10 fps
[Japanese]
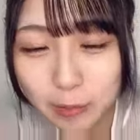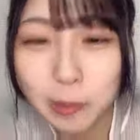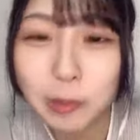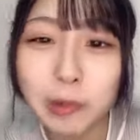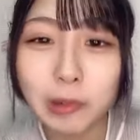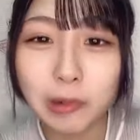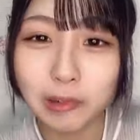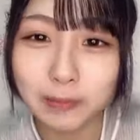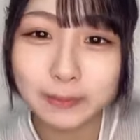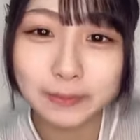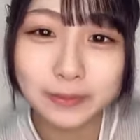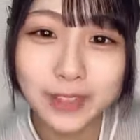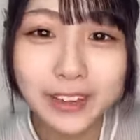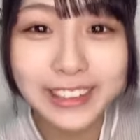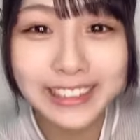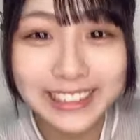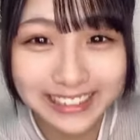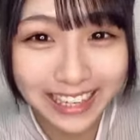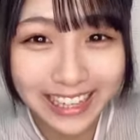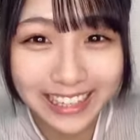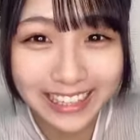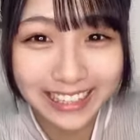おーよかったですか